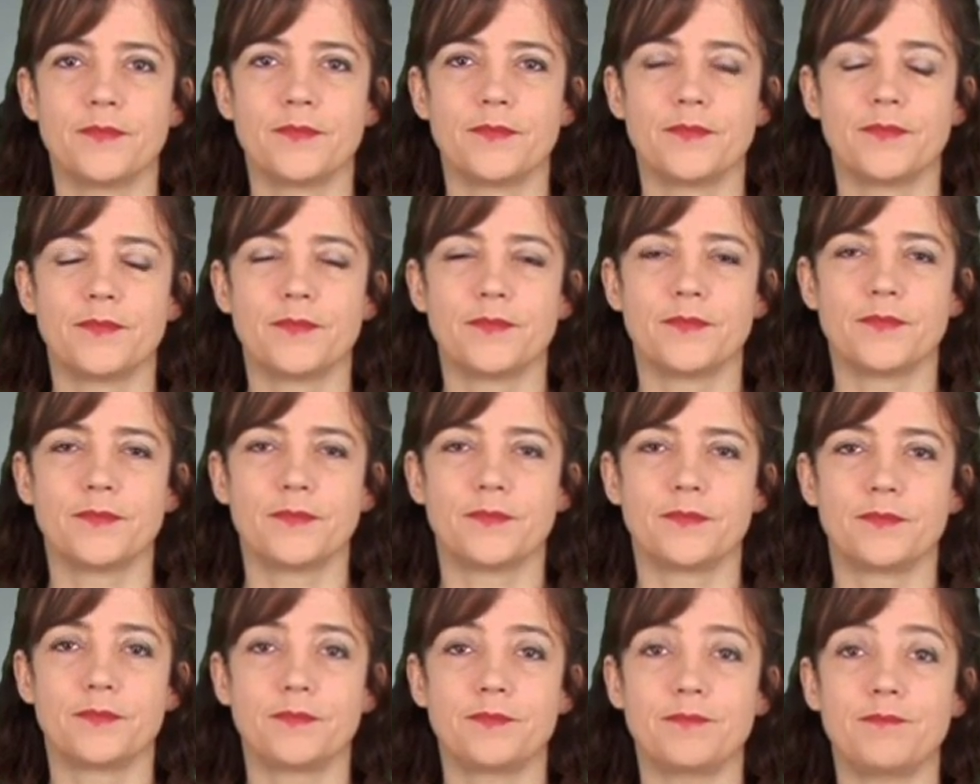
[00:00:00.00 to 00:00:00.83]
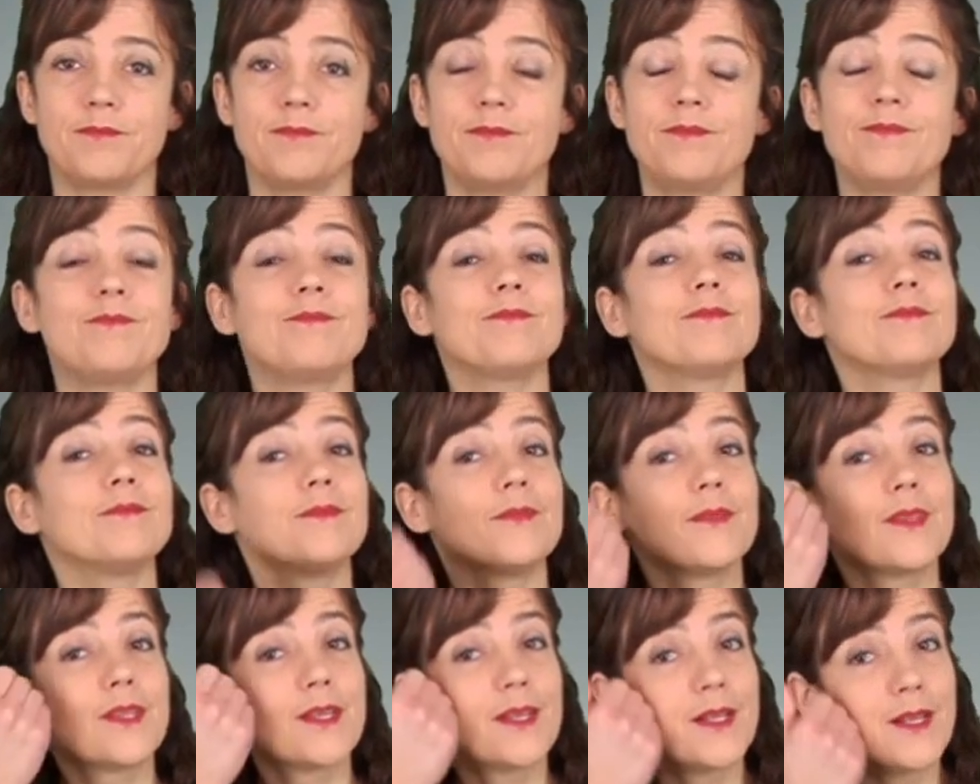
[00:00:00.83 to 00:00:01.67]
Liebe
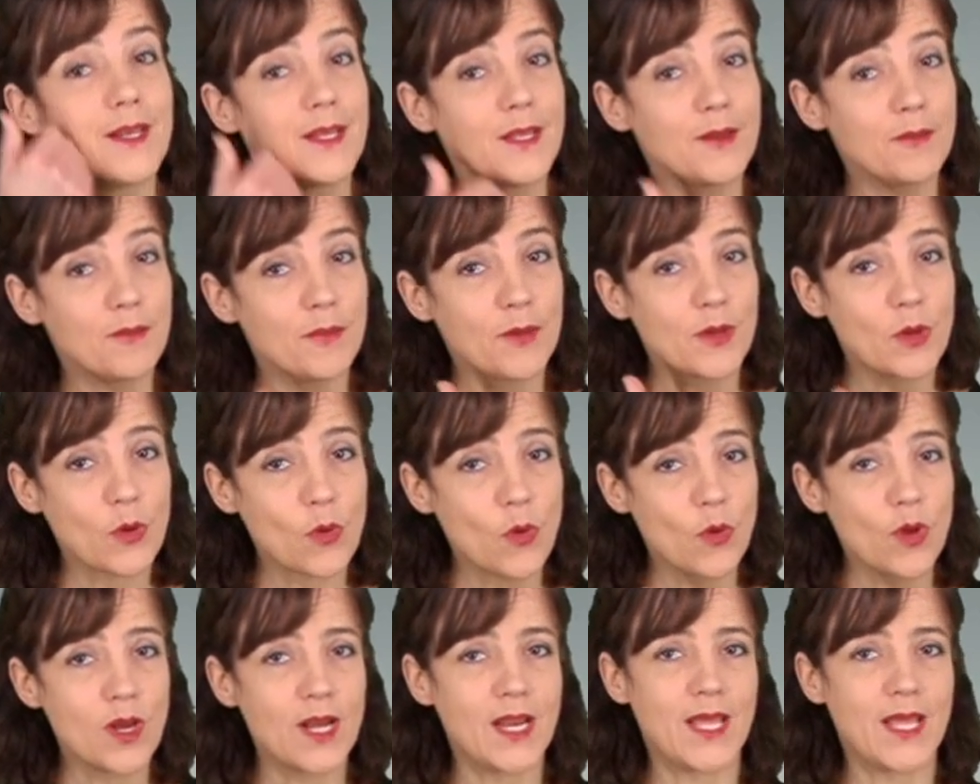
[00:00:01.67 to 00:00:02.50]
Kolleginnen und Kollegen,